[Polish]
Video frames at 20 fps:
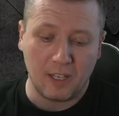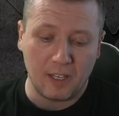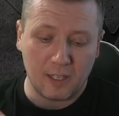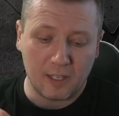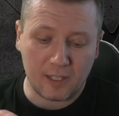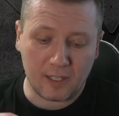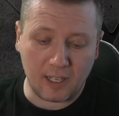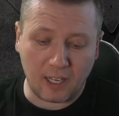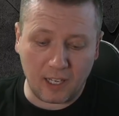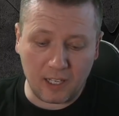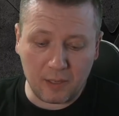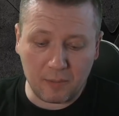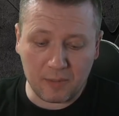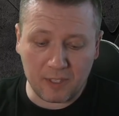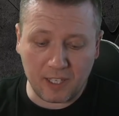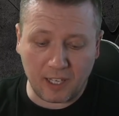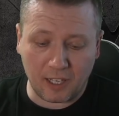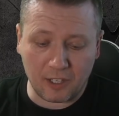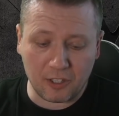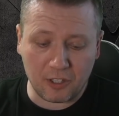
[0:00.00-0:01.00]
zanim
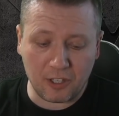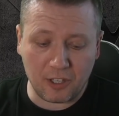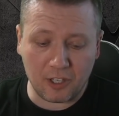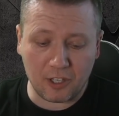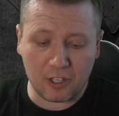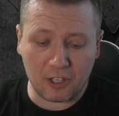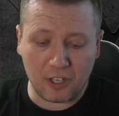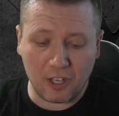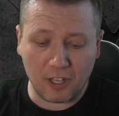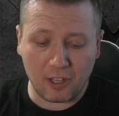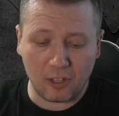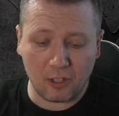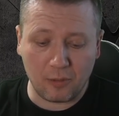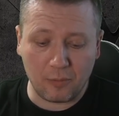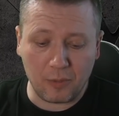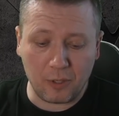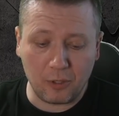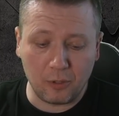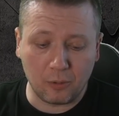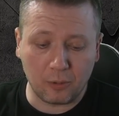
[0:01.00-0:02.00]
zaczniesz, jedną
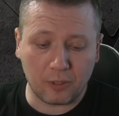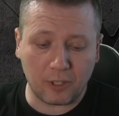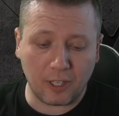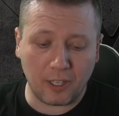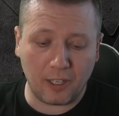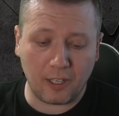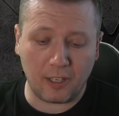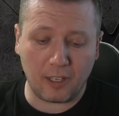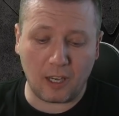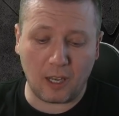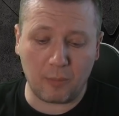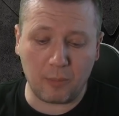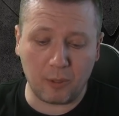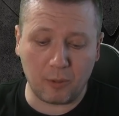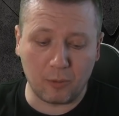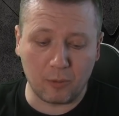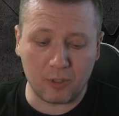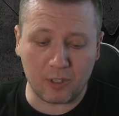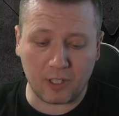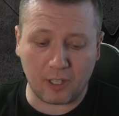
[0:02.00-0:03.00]
minutę, aby
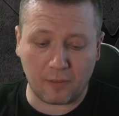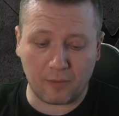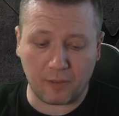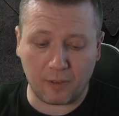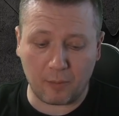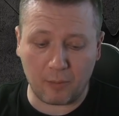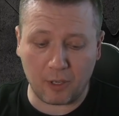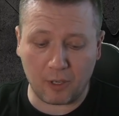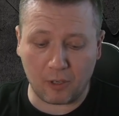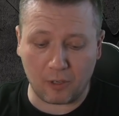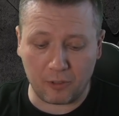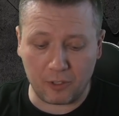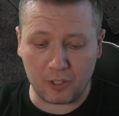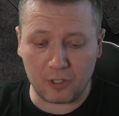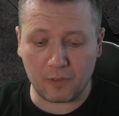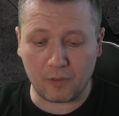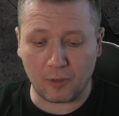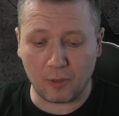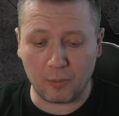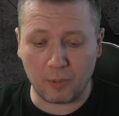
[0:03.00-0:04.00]
ustaw, aby
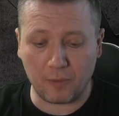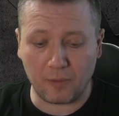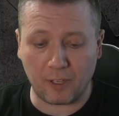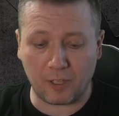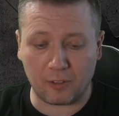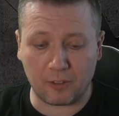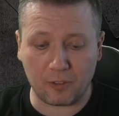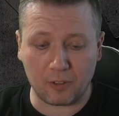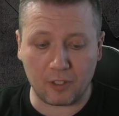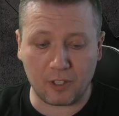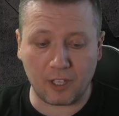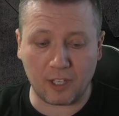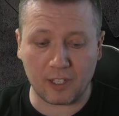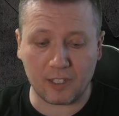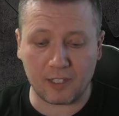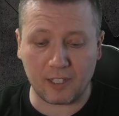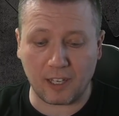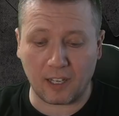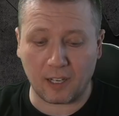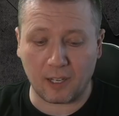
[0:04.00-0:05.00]
chronić swoją prywatność.
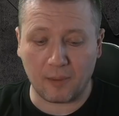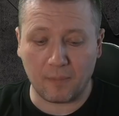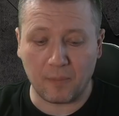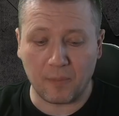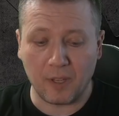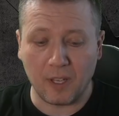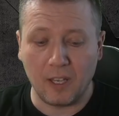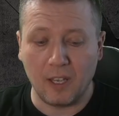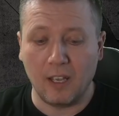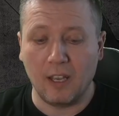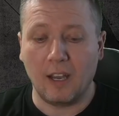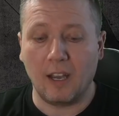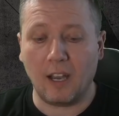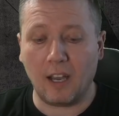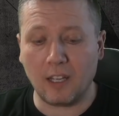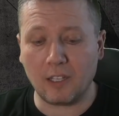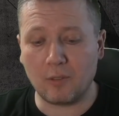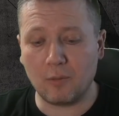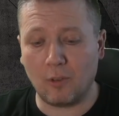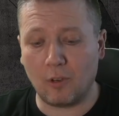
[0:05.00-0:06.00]
Teraz tak.
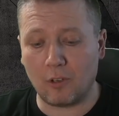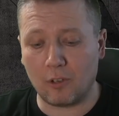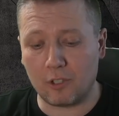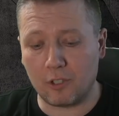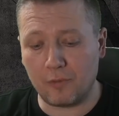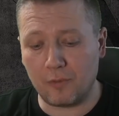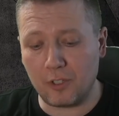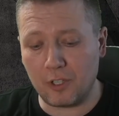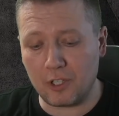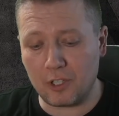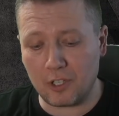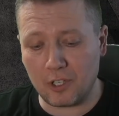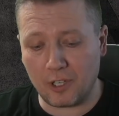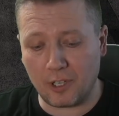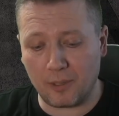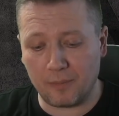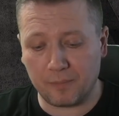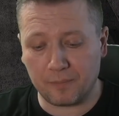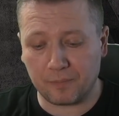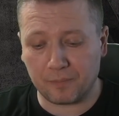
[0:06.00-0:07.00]
Hasło
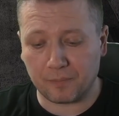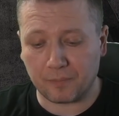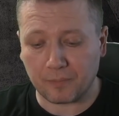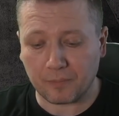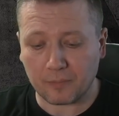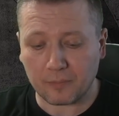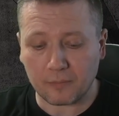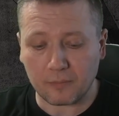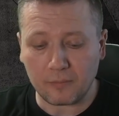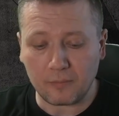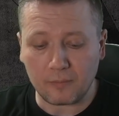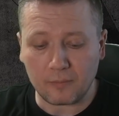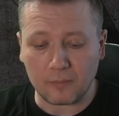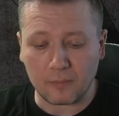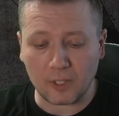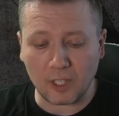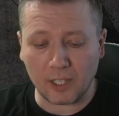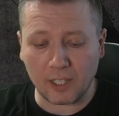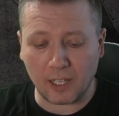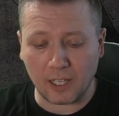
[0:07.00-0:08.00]
oczywiście,
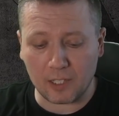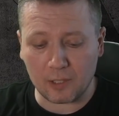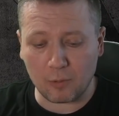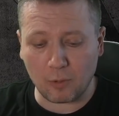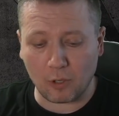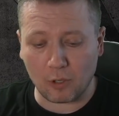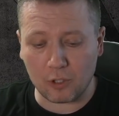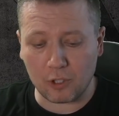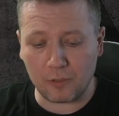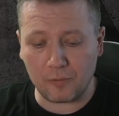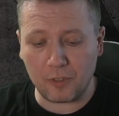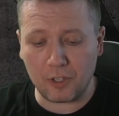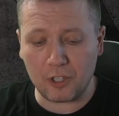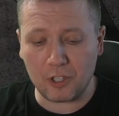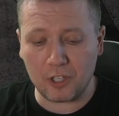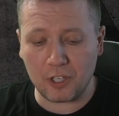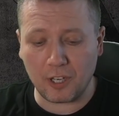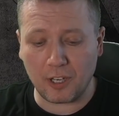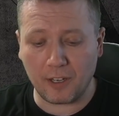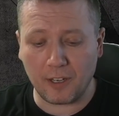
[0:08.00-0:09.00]
hasło
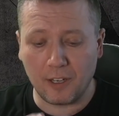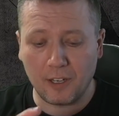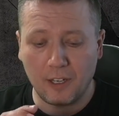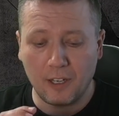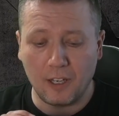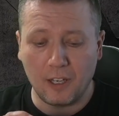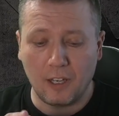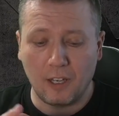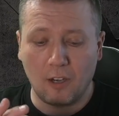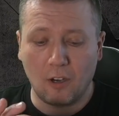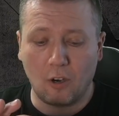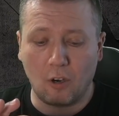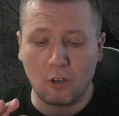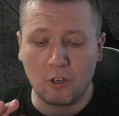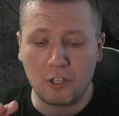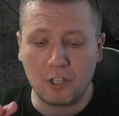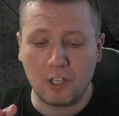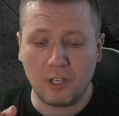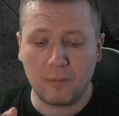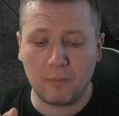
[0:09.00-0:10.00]
oczywiście
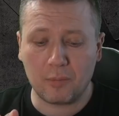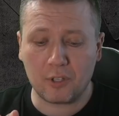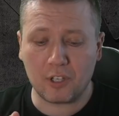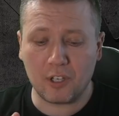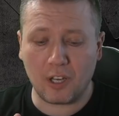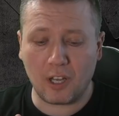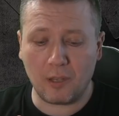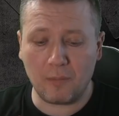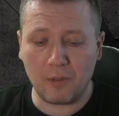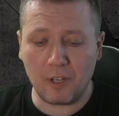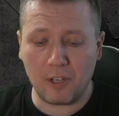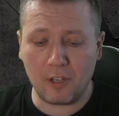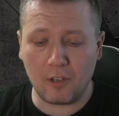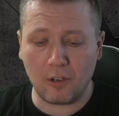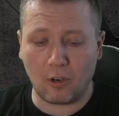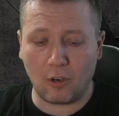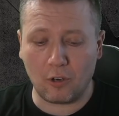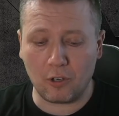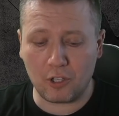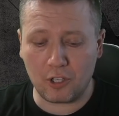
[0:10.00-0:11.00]
8,
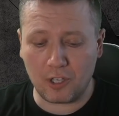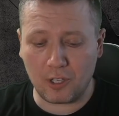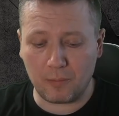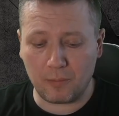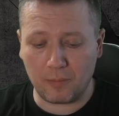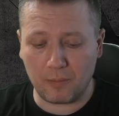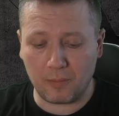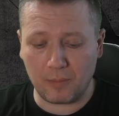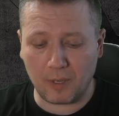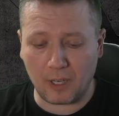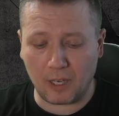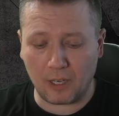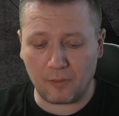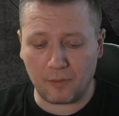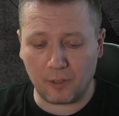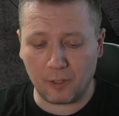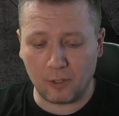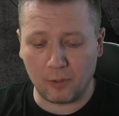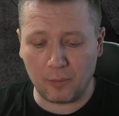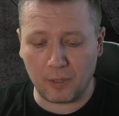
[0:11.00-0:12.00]
przynajmniej 8
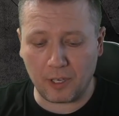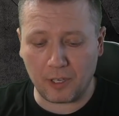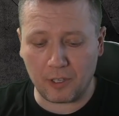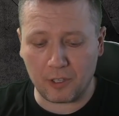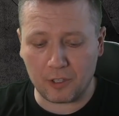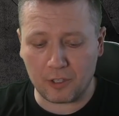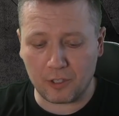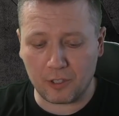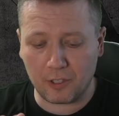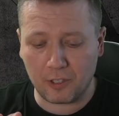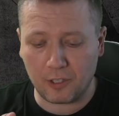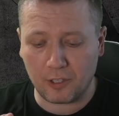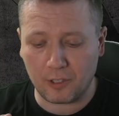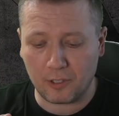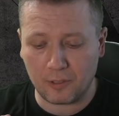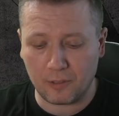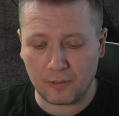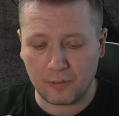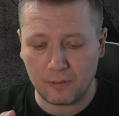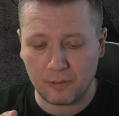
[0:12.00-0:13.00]
alfanumerycznych.